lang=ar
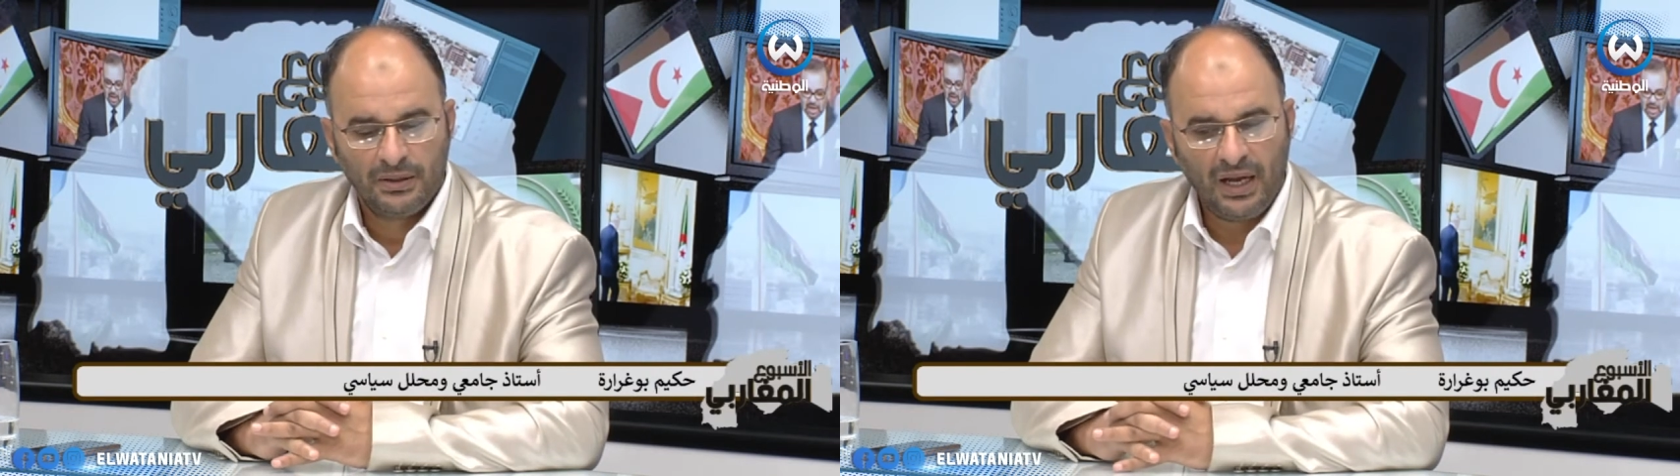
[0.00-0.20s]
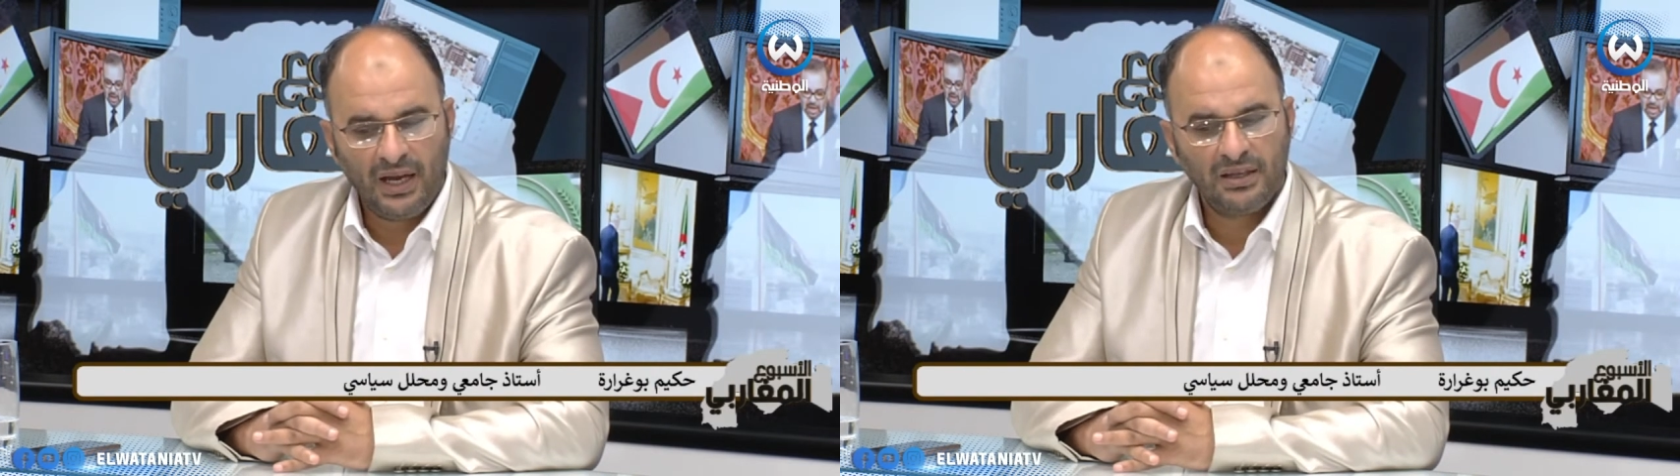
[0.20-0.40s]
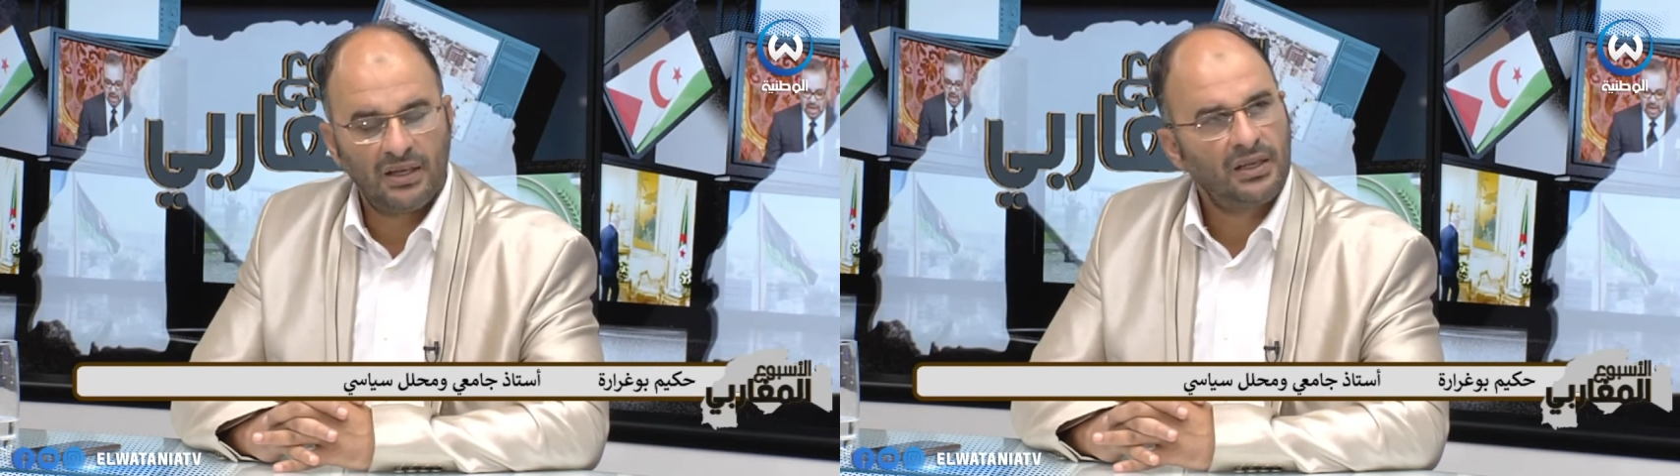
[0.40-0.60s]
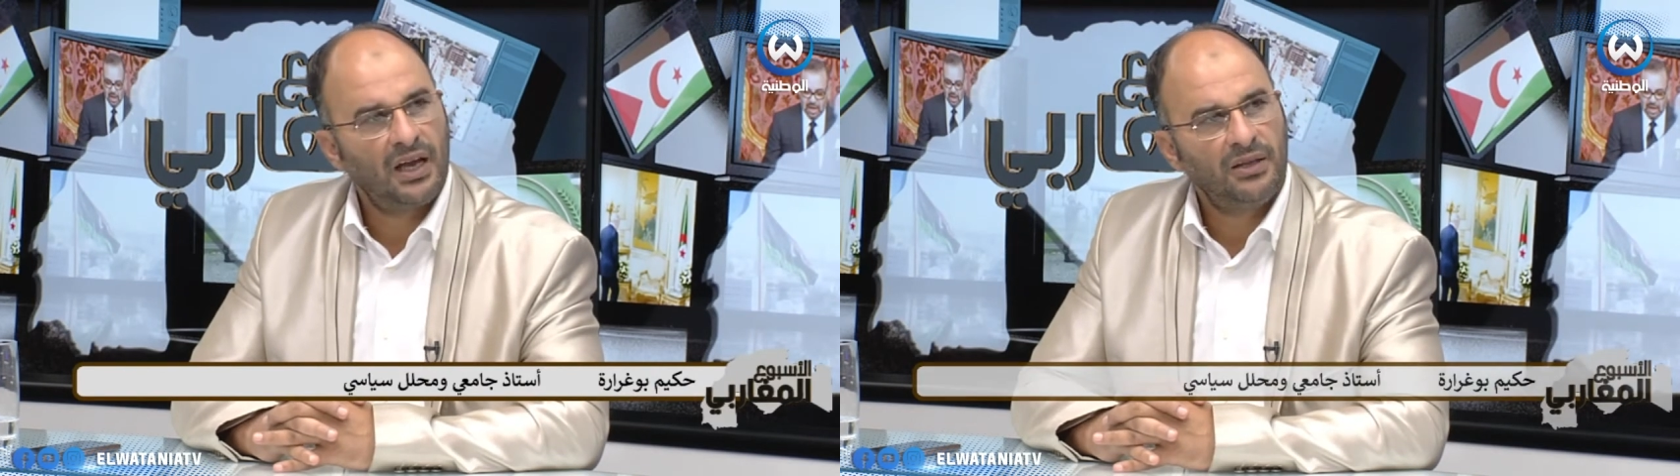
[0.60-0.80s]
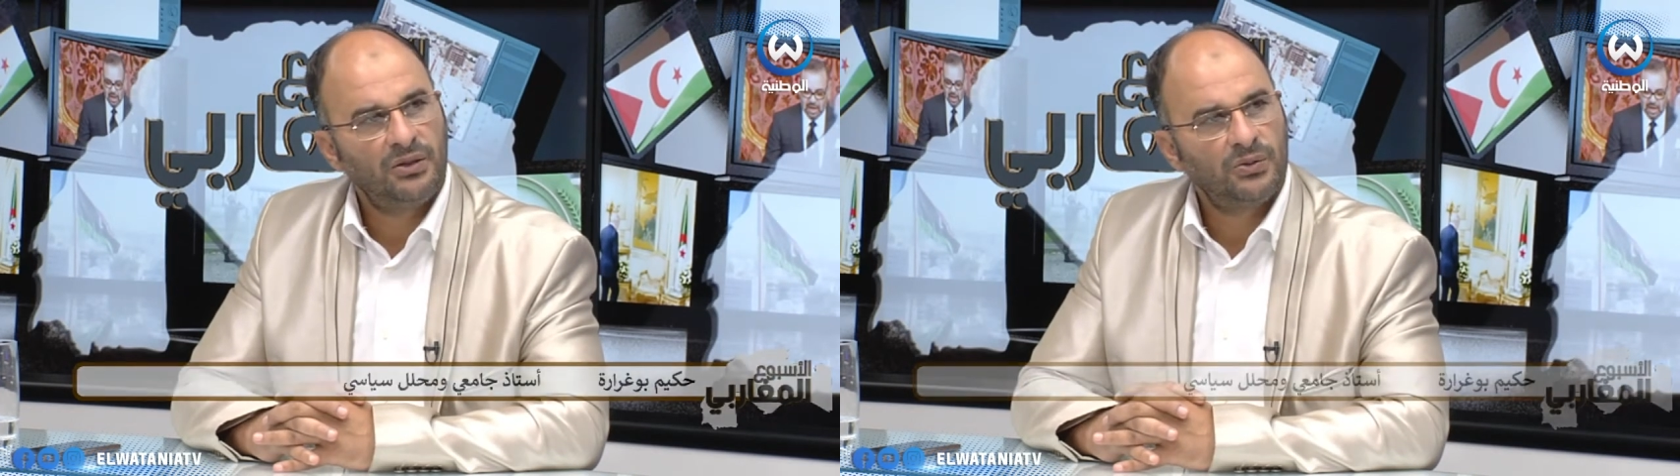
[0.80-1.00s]
تحدث
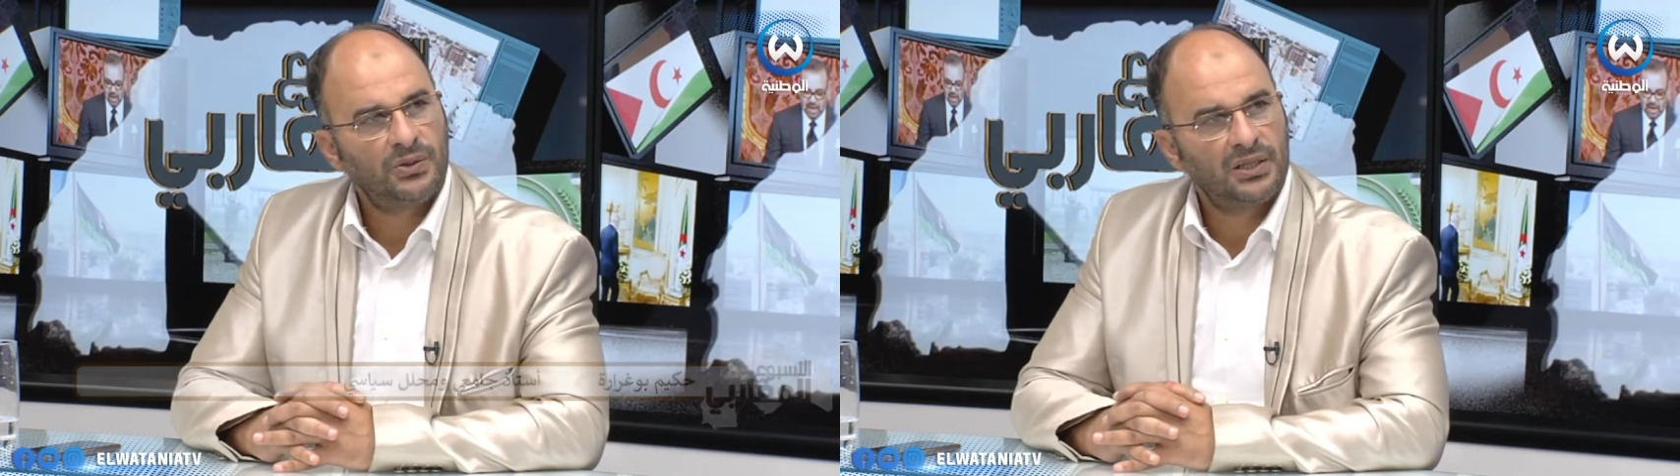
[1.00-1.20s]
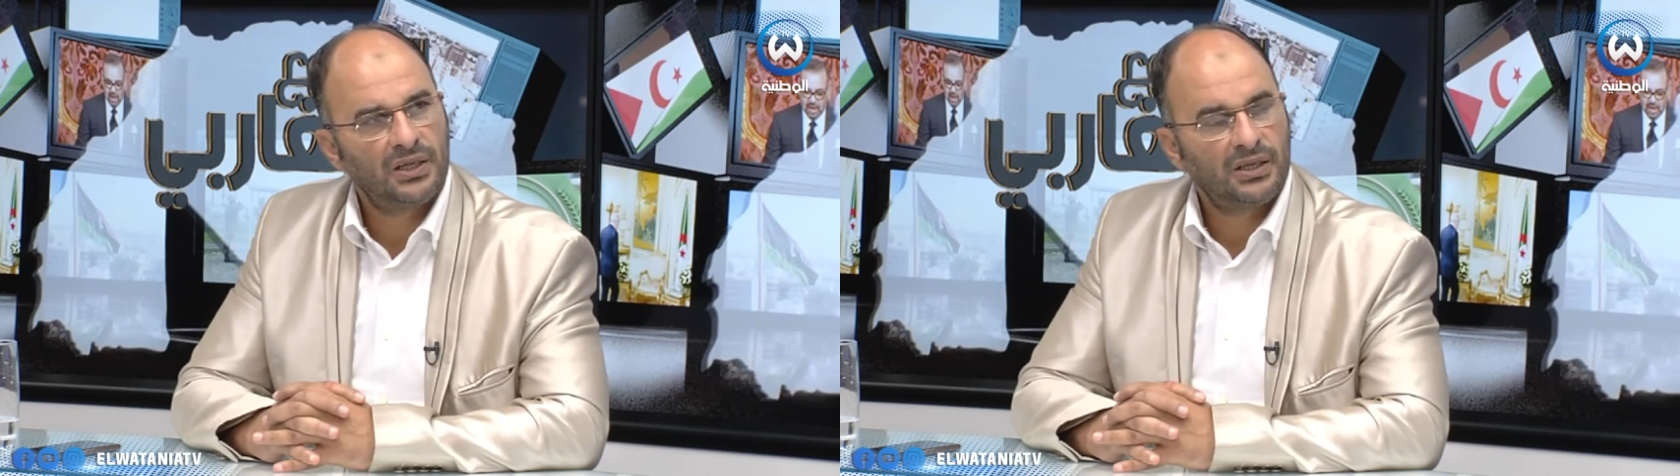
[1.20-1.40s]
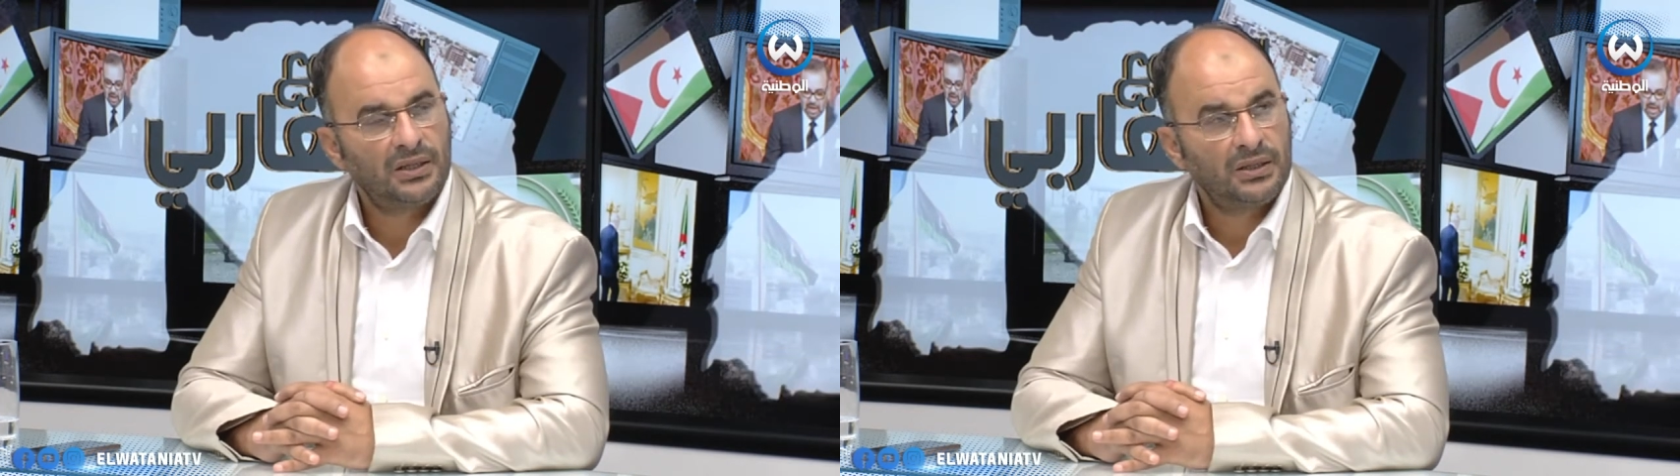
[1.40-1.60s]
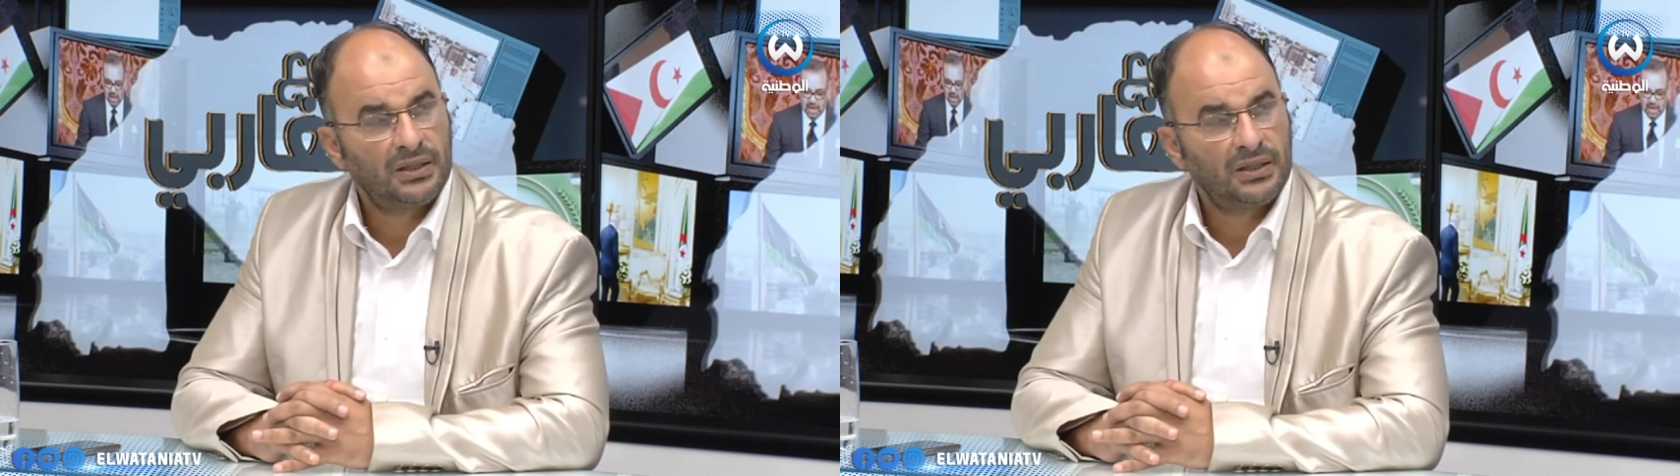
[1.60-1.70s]
عن روسيا